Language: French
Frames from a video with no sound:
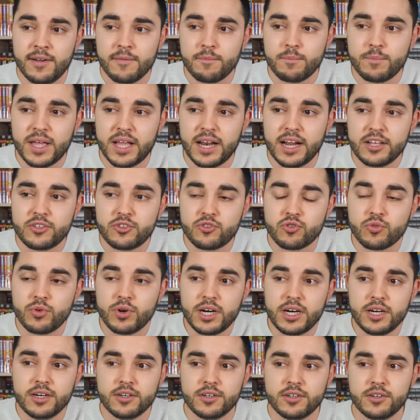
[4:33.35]
Mais là, tu
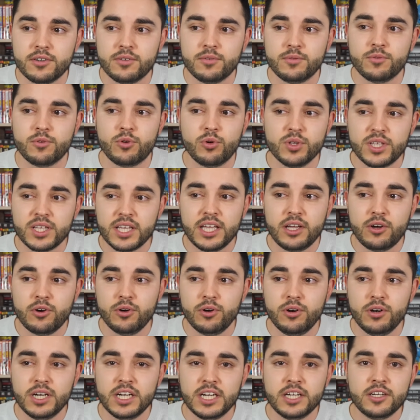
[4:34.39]
vois, euh,
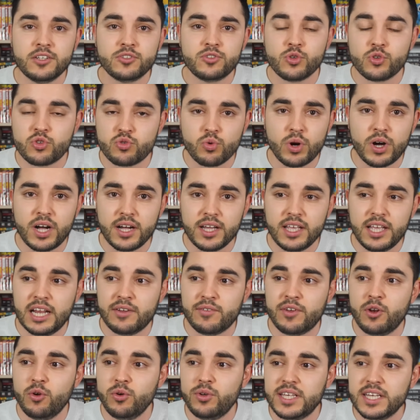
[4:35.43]
Rodrigo, ce soir, il
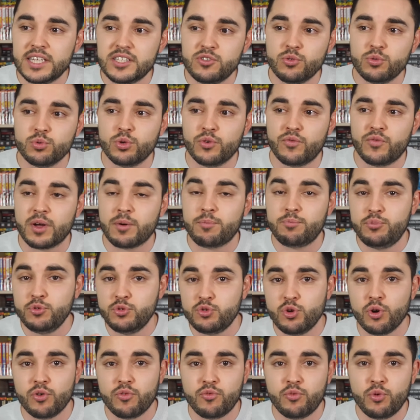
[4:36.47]
avait l'occasion de faire
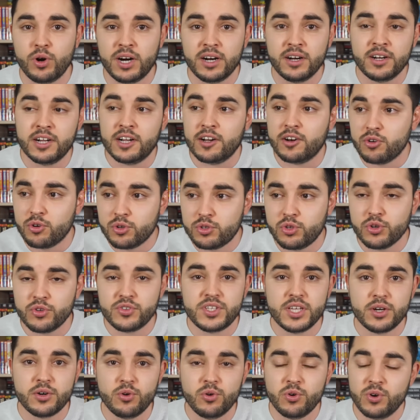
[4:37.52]
plusieurs fois le
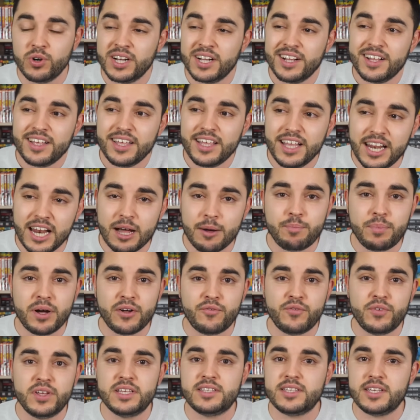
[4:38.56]
2-0, il l'a pas
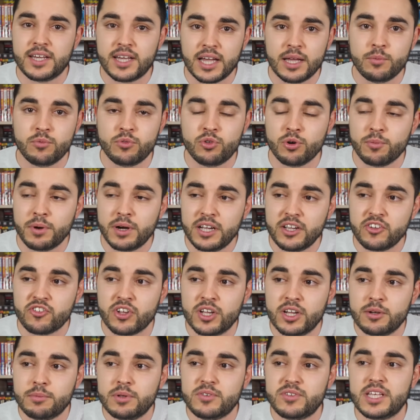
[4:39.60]
fait, c'est quand même dommage,
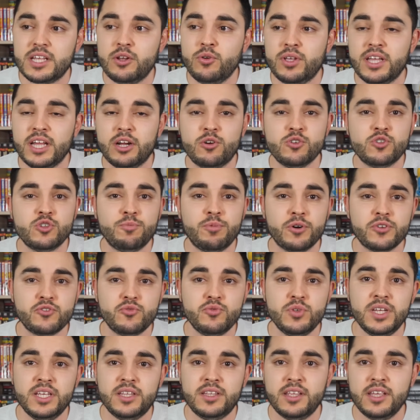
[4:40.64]
mais s'il a eu quelques
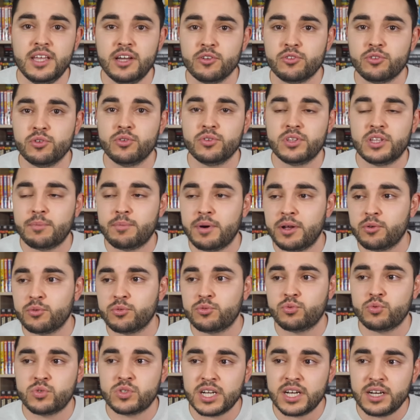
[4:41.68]
opportunités en donnant des ballons,
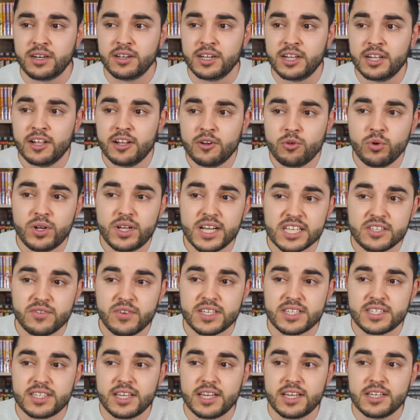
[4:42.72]
tout ça, Lucas
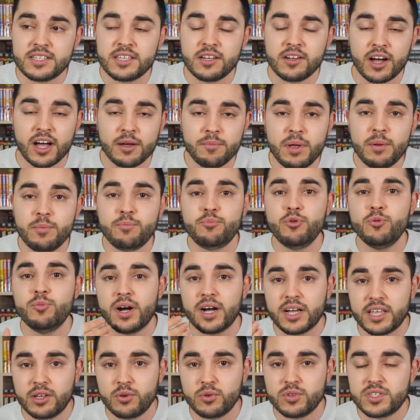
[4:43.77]
Vasquez, il aurait même pu
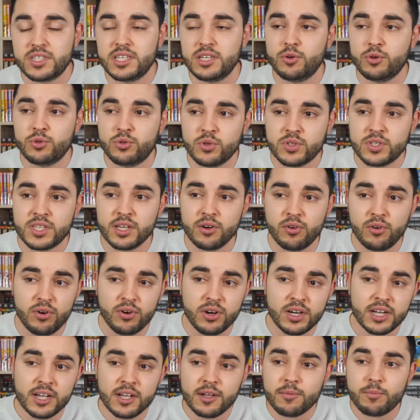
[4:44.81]
marquer aussi le 2-0,
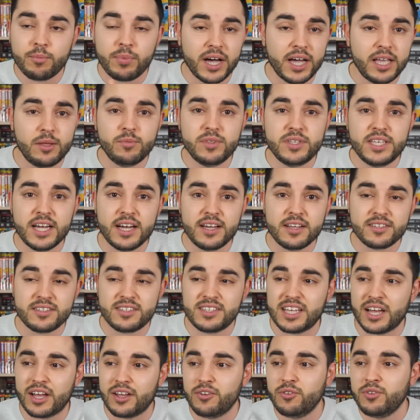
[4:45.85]
Brian Diaz
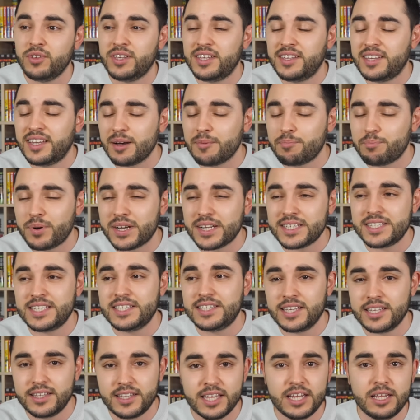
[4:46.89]
qui a une
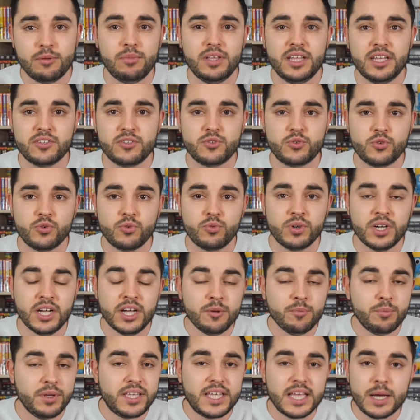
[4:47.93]
capacité d'élimination,
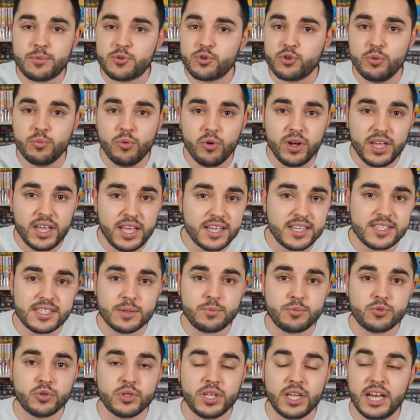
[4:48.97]
mais qui est absolument
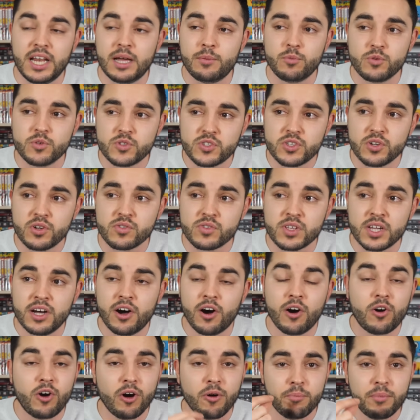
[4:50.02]
exceptionnelle et à mon sens,
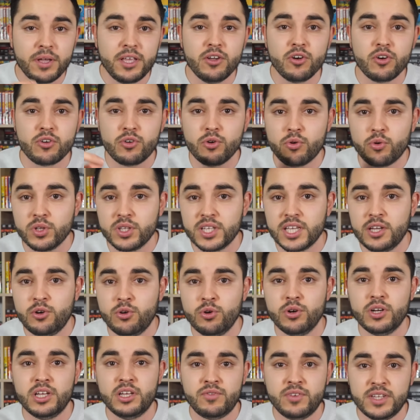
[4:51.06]
encore meilleur que
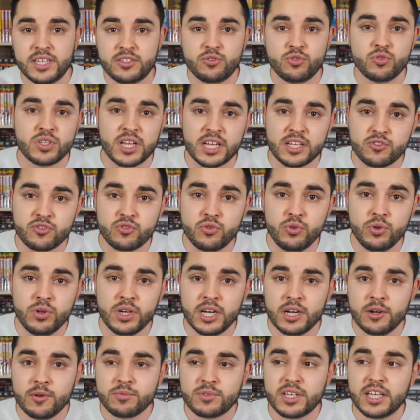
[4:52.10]
Rodrigo et Vinicius là-dessus,
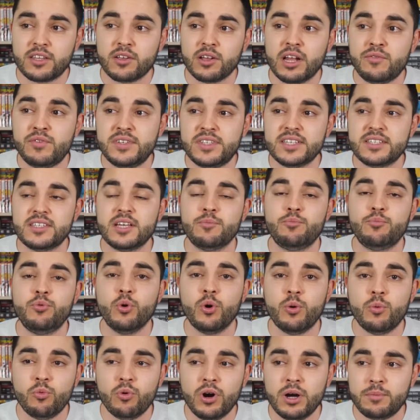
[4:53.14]
peut-être la vitesse un peu
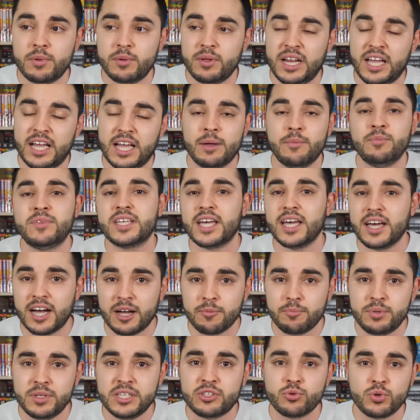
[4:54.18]
en moins, mais il est quand même très
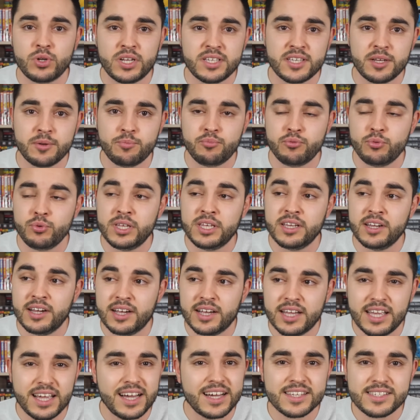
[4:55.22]
rapide sur les appuis
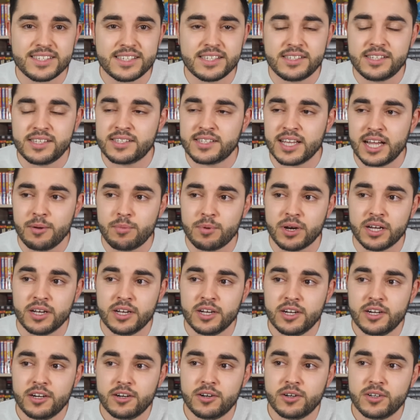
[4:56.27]
et insaisissable,
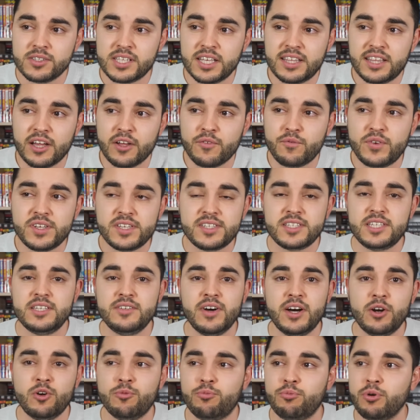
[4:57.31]
euh, ça a été un
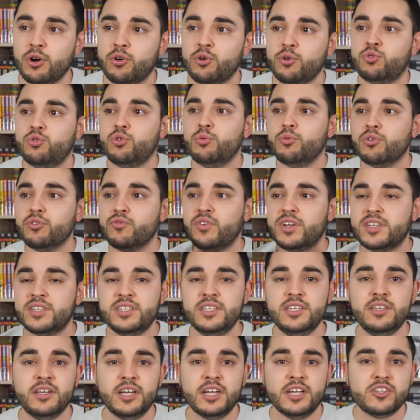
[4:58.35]
festival au point que tout le monde,
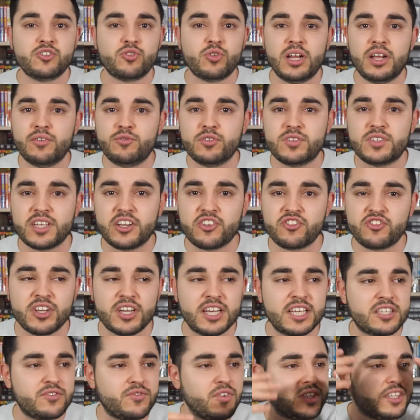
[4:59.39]
vas-y, se lève de sa
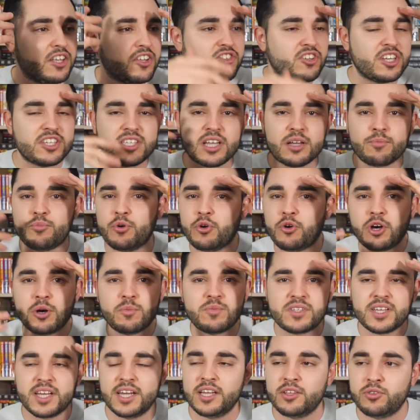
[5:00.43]
chaise, fait des gestes un peu comme
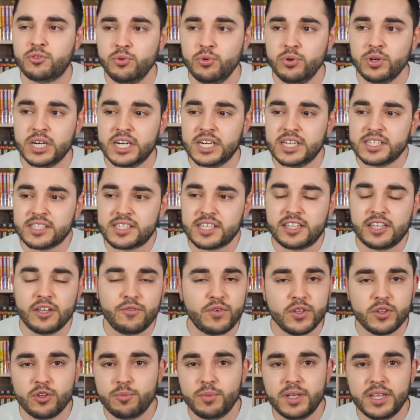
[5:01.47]
ça et tout, c'était
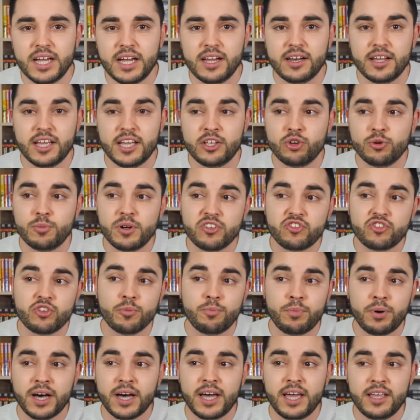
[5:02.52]
phénoménal, et dommage que
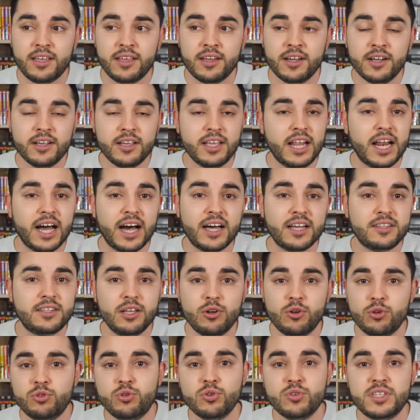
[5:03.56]
pareil, il a raté
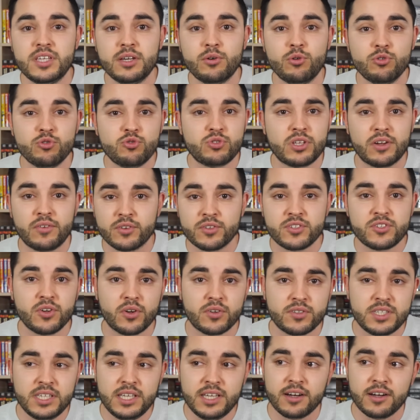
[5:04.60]
le 2-0 juste avant de sortir
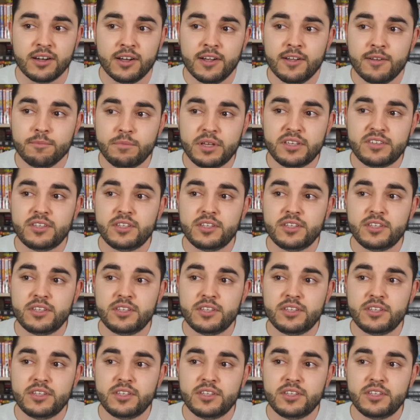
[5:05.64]
mais